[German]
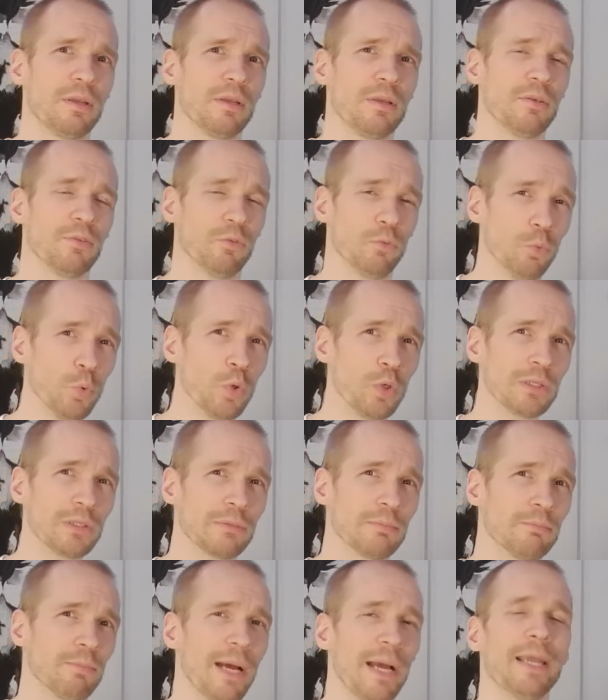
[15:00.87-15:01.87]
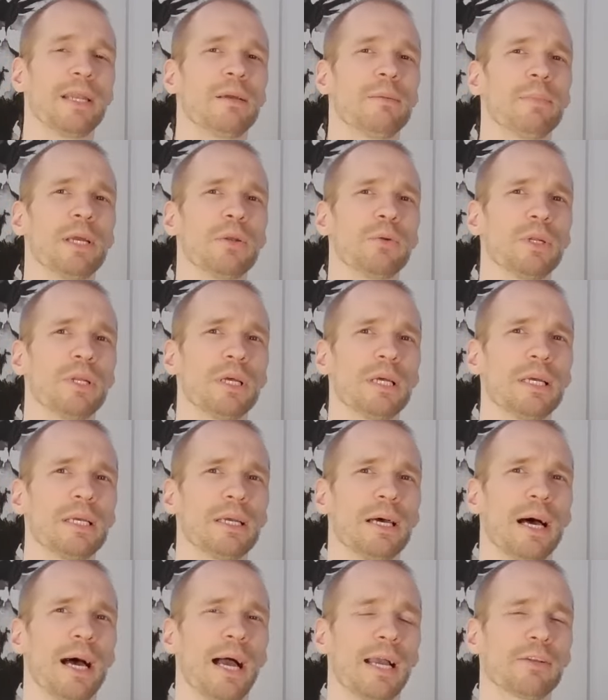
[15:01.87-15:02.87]
sucht meiner Meinung nach
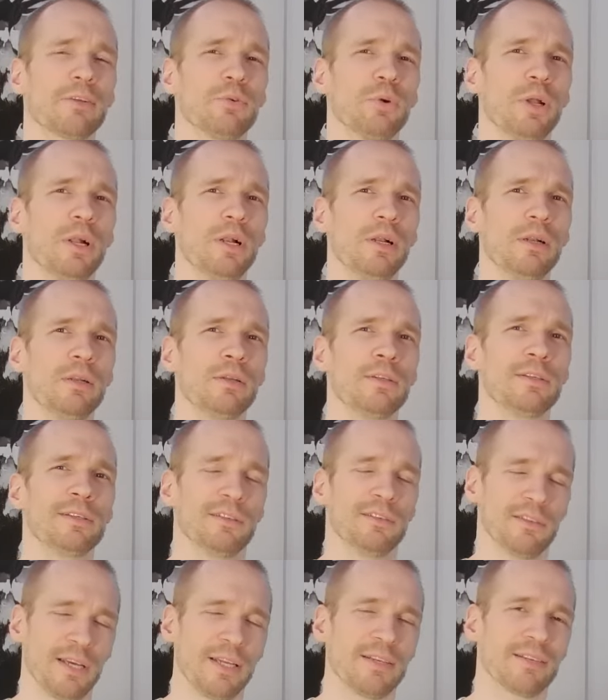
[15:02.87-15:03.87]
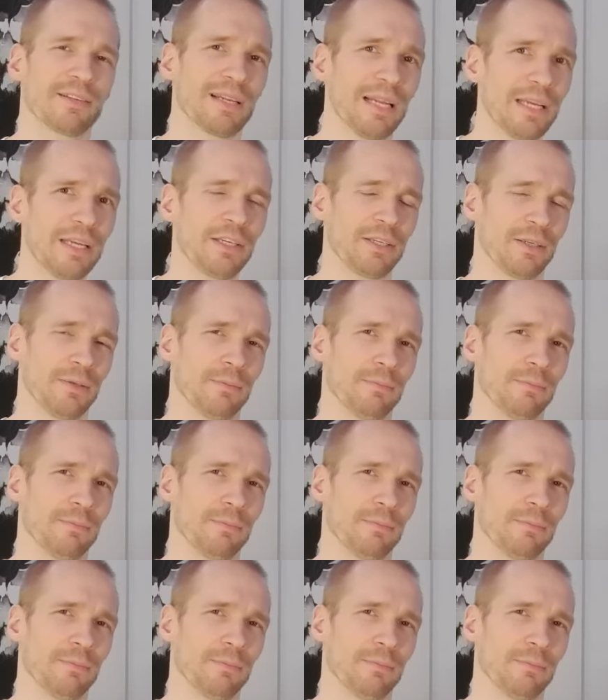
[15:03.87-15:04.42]
aktuell seinesgleichen.